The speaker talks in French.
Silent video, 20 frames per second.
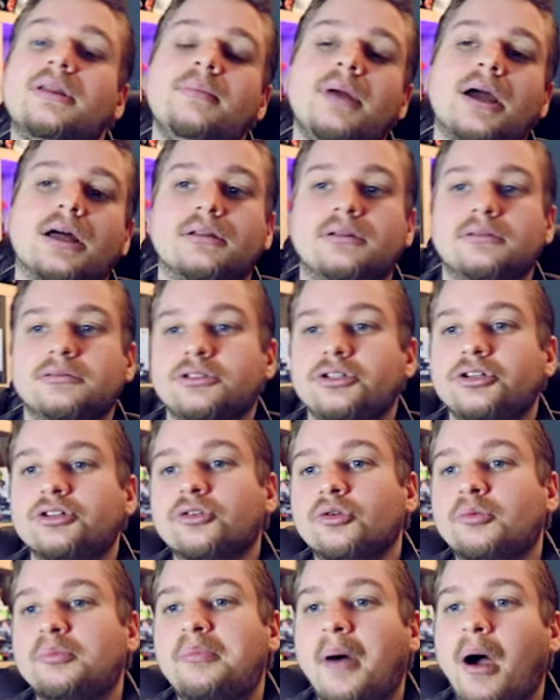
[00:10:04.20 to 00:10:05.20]
des merdes, des
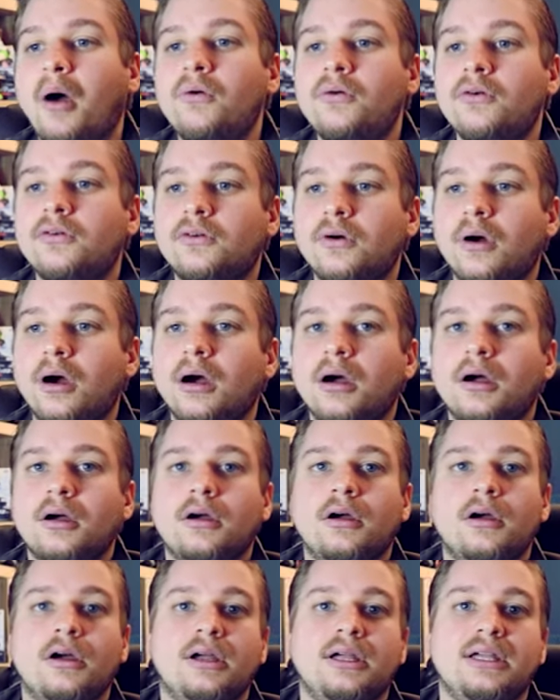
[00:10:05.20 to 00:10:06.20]
trucs pas ouf quoi.
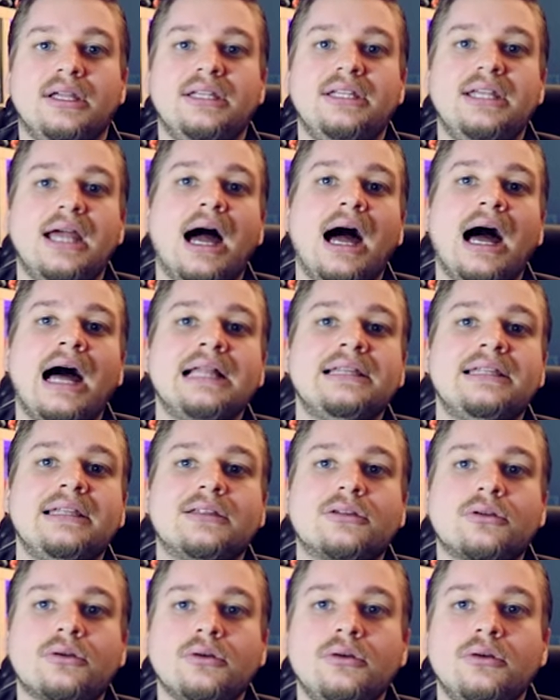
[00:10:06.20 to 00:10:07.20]
Il y a des
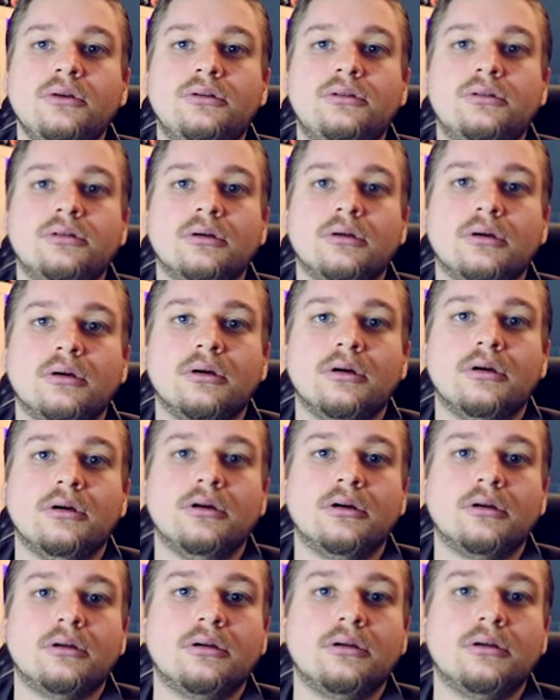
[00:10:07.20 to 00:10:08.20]
trucs... Euh,